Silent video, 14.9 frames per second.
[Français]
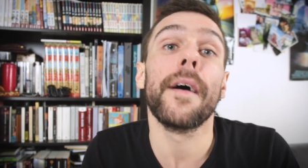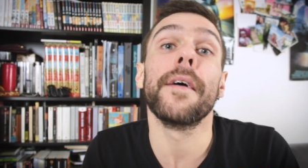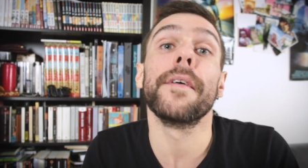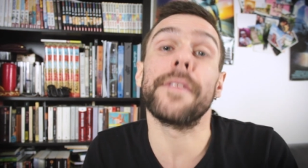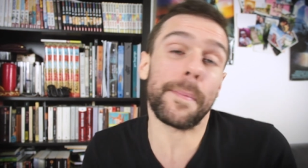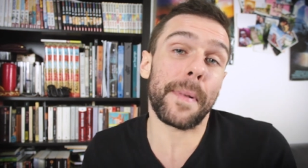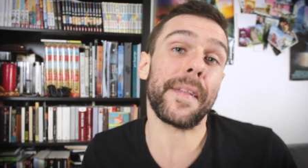
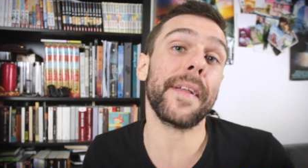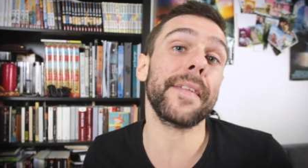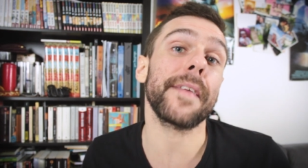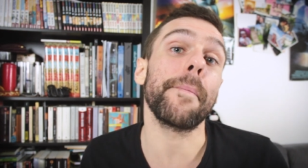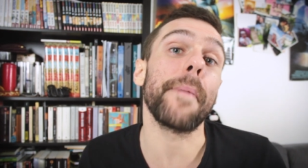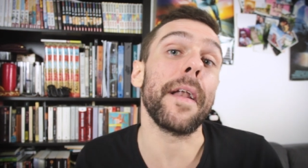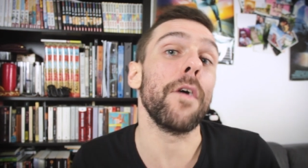Ces planètes
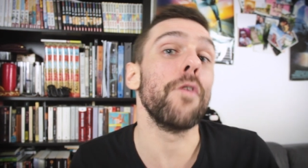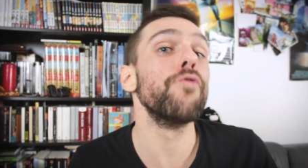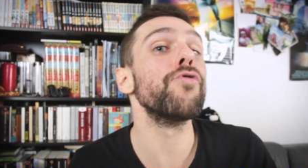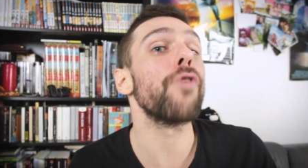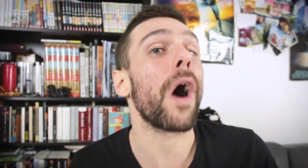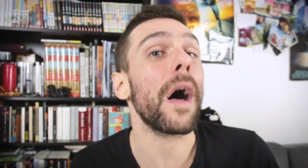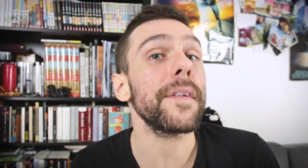s'appellent
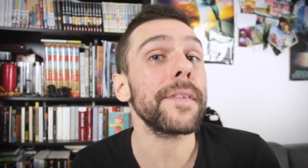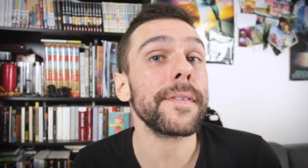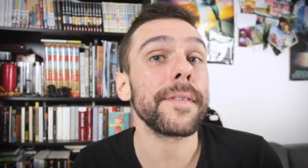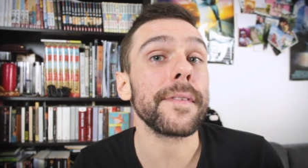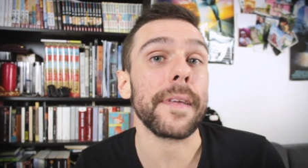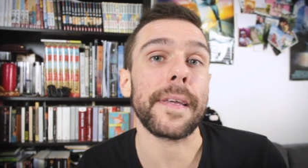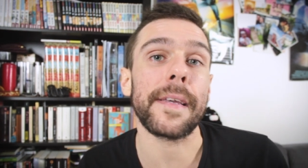
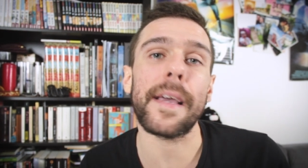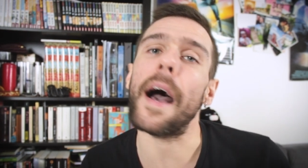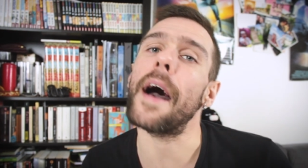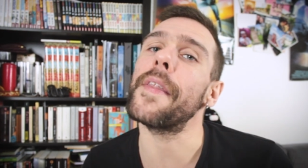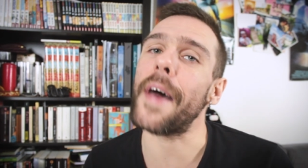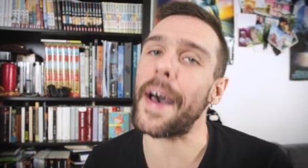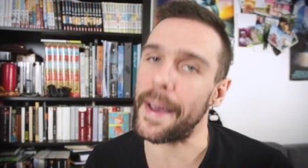Uras et
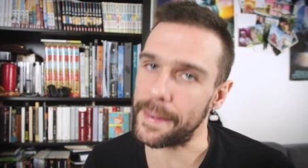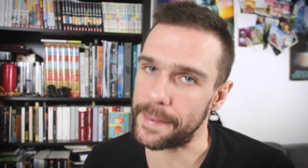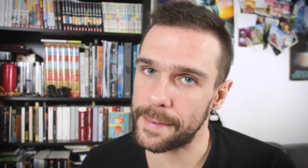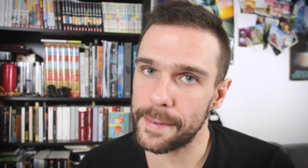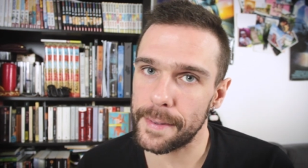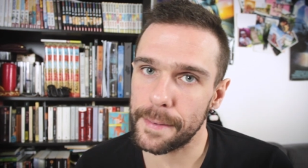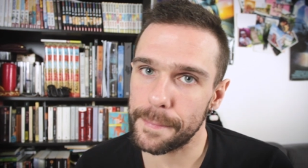Anares.